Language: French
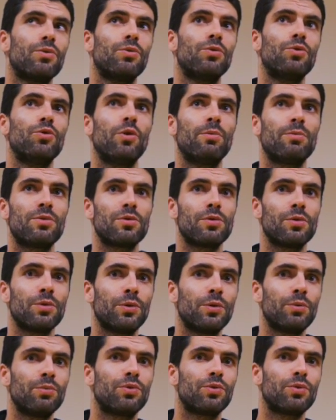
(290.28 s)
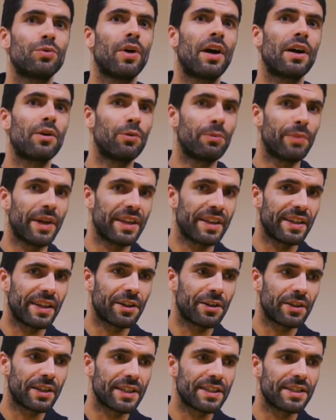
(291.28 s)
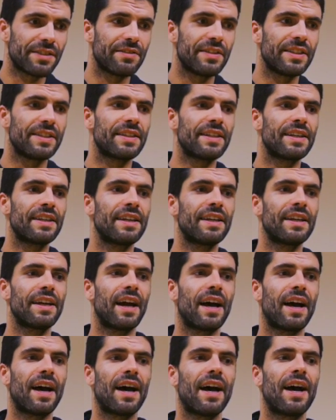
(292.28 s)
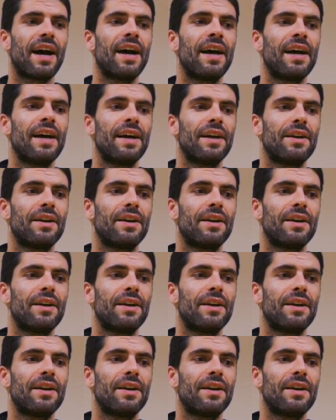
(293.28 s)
une option pour accompagner les collectivités à